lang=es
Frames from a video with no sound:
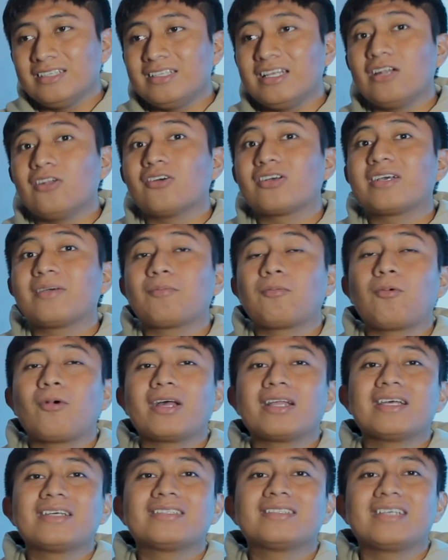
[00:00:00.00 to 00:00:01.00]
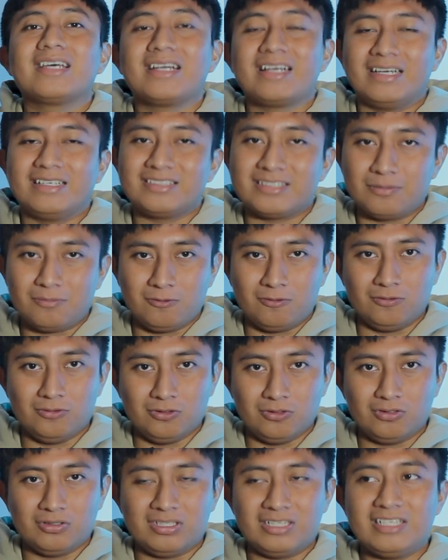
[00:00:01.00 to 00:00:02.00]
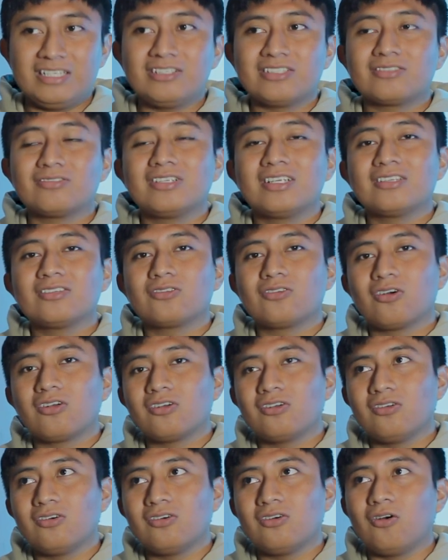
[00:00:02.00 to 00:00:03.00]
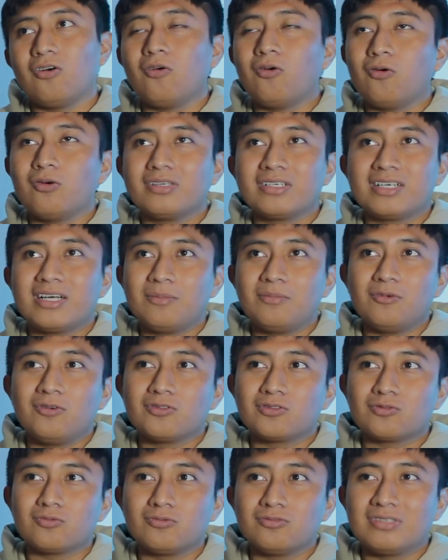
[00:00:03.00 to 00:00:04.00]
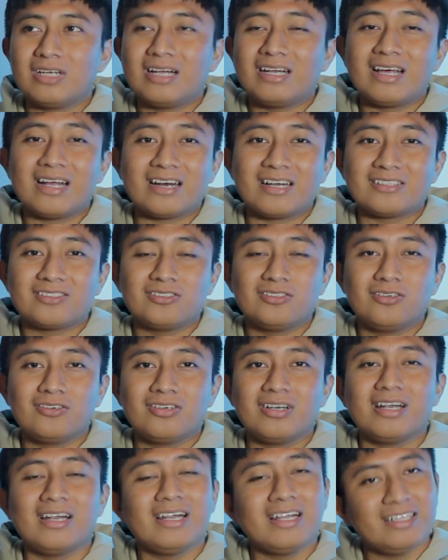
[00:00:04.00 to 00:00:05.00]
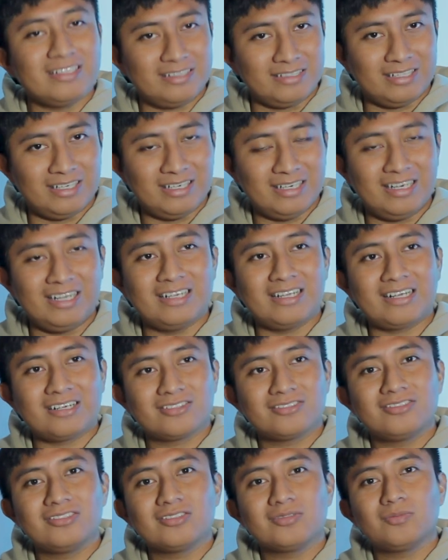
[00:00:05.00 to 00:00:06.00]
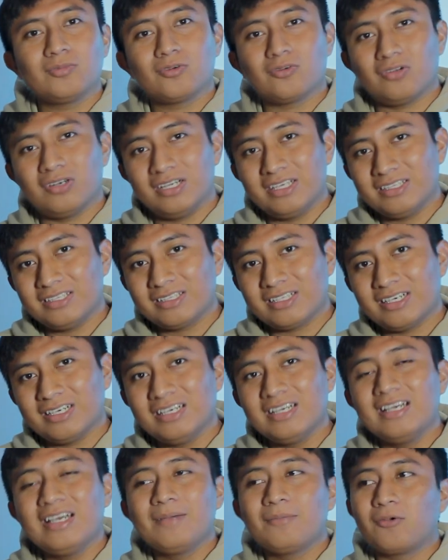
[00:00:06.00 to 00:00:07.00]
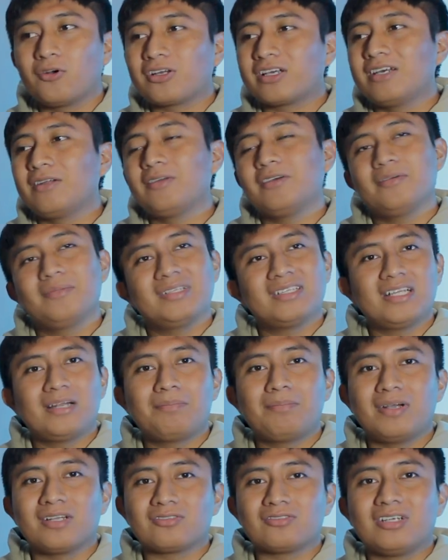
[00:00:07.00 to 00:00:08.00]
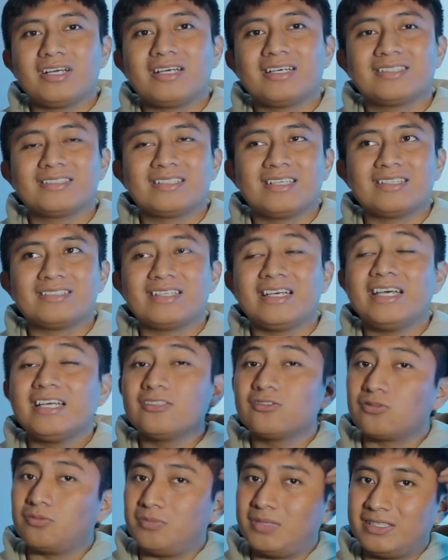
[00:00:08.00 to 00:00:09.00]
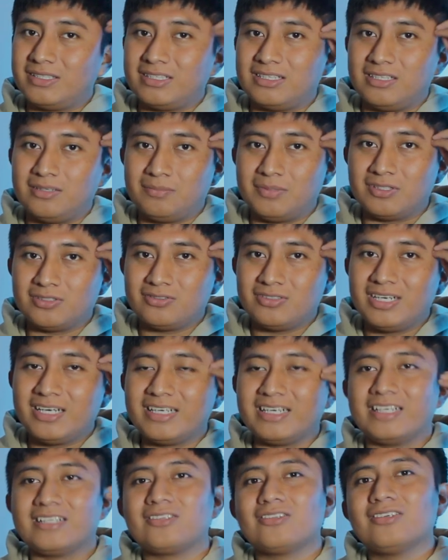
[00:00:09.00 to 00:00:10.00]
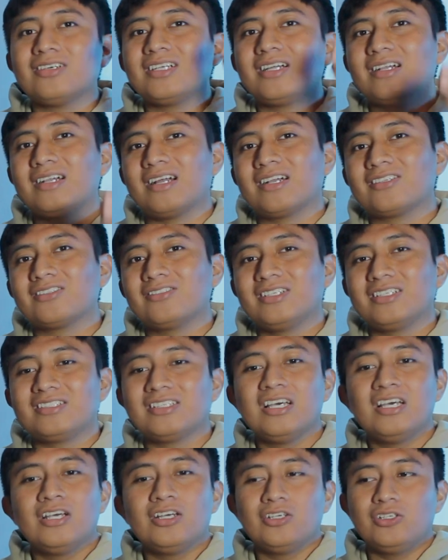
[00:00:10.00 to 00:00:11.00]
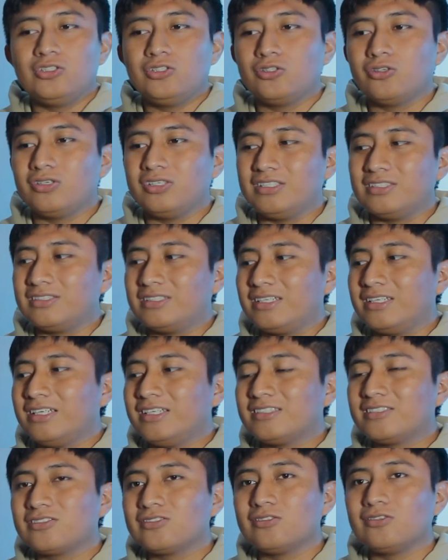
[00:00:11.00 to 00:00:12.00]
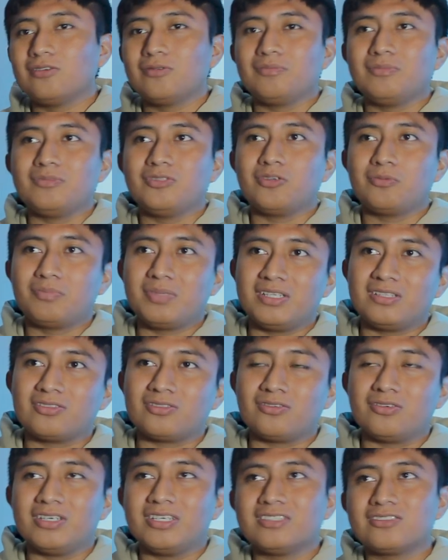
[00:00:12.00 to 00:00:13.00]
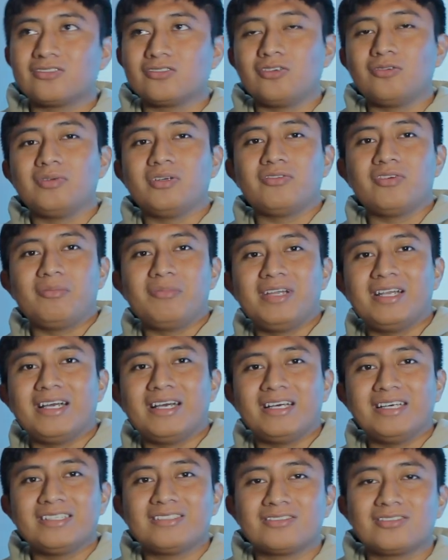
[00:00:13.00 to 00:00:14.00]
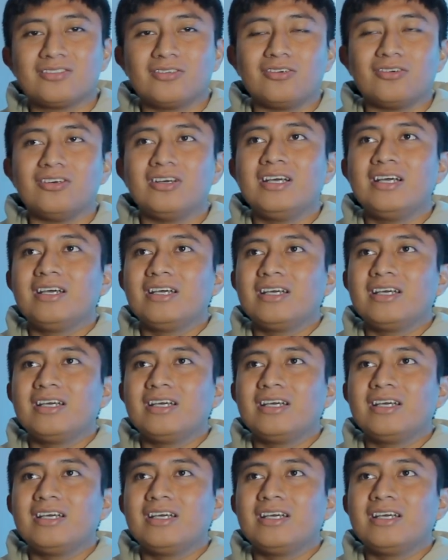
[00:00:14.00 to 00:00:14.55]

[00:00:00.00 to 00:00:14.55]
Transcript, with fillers: de lo que puede ser ese mundo. Y es un entorno o digamos una narración lenta. La narración es un poco lenta porque obviamente el personaje está en su mente del personaje. Toda la narración es yo hice esto, yo pienso esto, mi familia esto,